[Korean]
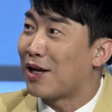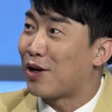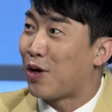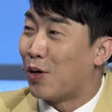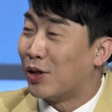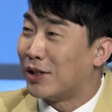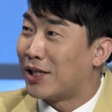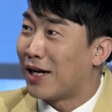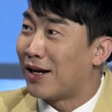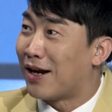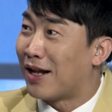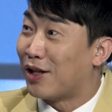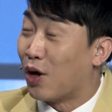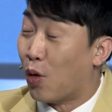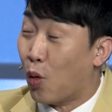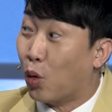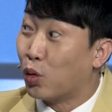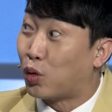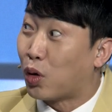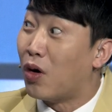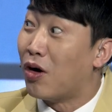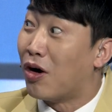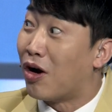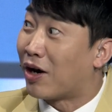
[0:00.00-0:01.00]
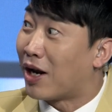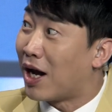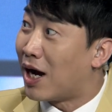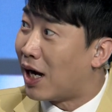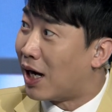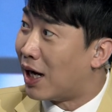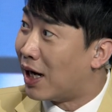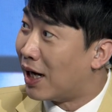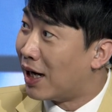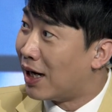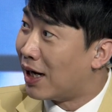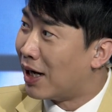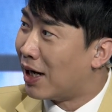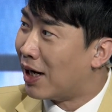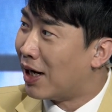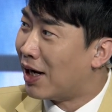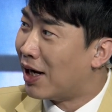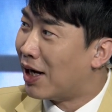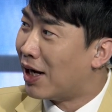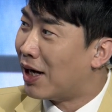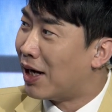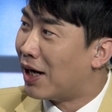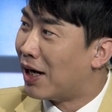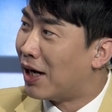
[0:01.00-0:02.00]
경쟁을 하는데 오토를 넣어라? 아, 그리고 가끔
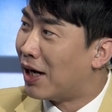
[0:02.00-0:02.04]
이렇게